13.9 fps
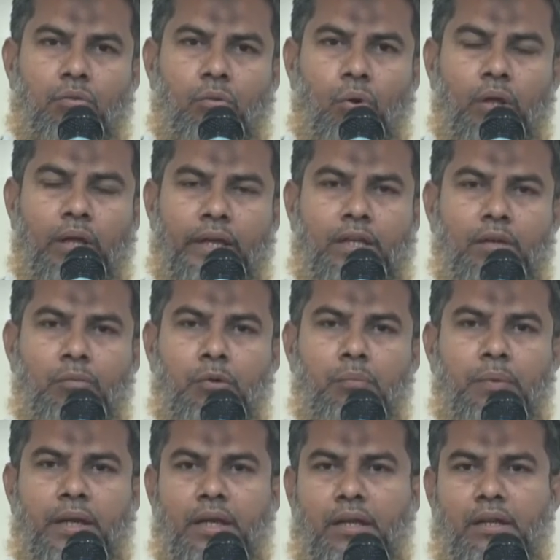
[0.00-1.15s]
தொழுகைக்கு
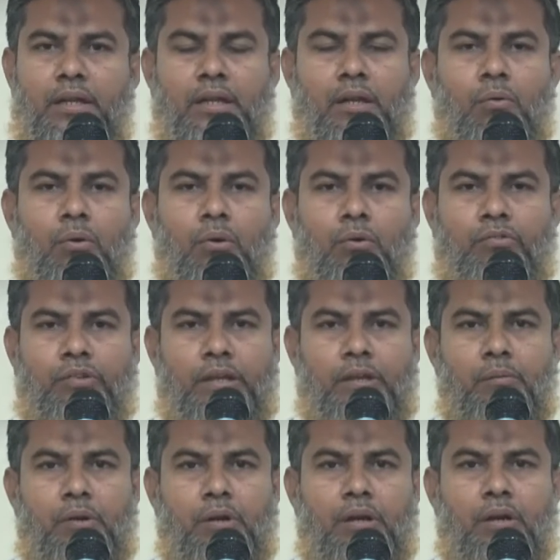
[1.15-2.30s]
முன்பே நீங்கள் ஒழு
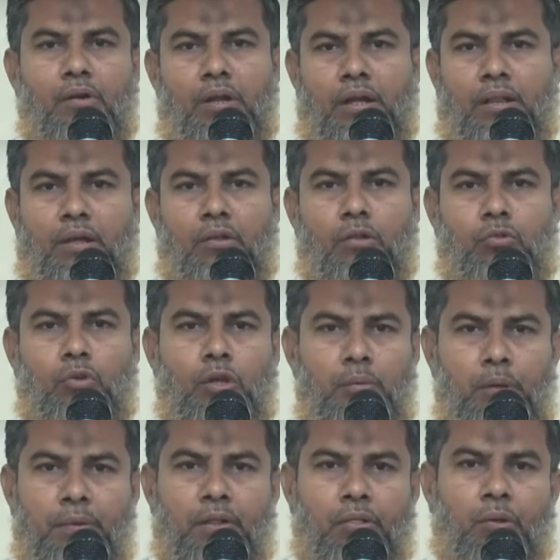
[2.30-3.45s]
செய்யும் என்று அதாவது
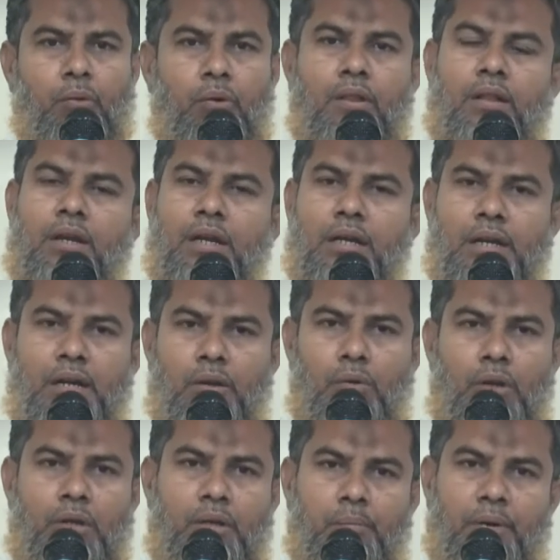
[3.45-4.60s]
தூய்மைப்படுத்திக் கொள்ளுதல் என்கின்ற
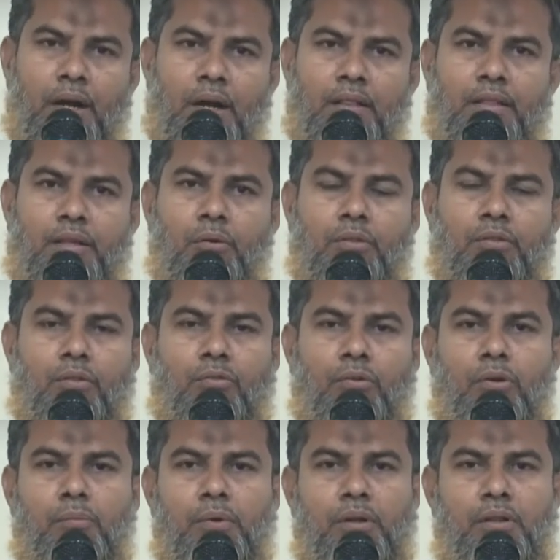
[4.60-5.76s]
ஒரு பாடத்தை குறித்து
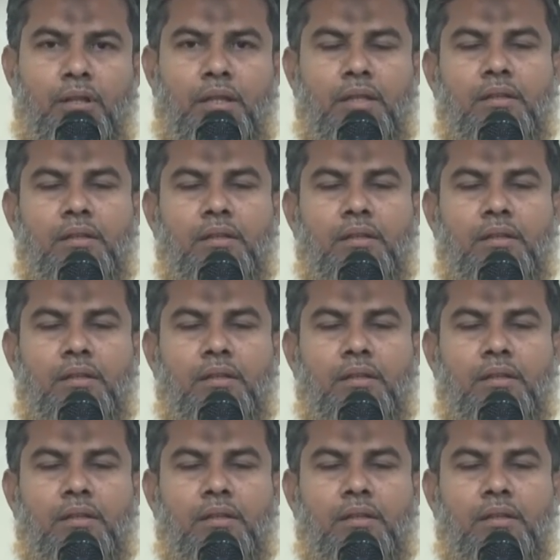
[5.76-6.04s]
சொல்லும் பொழுது